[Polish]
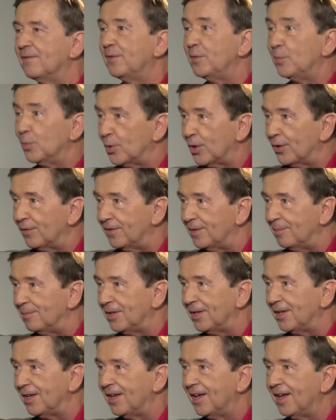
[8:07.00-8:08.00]
wybuchowymi,
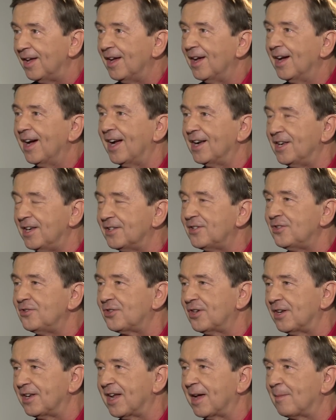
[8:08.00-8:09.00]
wybuchowymi, a nie
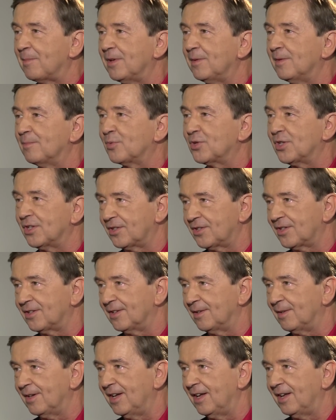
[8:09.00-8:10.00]
zniszczeniami przez
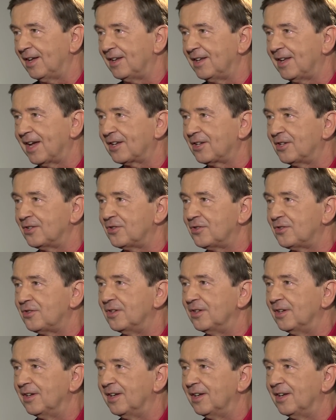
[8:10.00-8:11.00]
y, jakiś
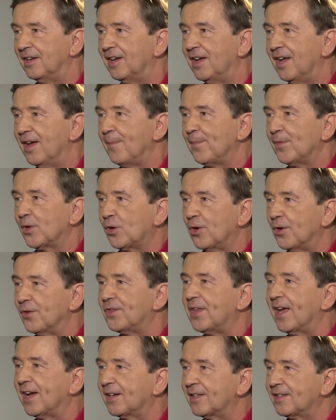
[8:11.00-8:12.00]
y,
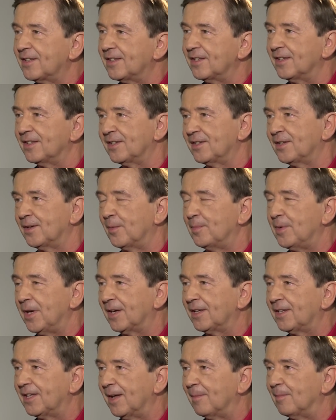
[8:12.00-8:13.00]
kontakt z
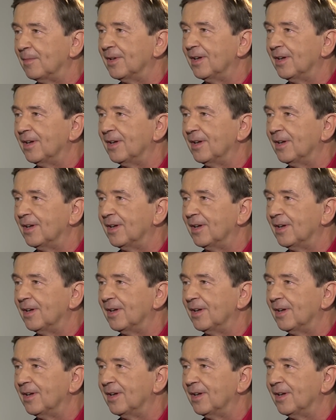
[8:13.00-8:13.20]
obiektem.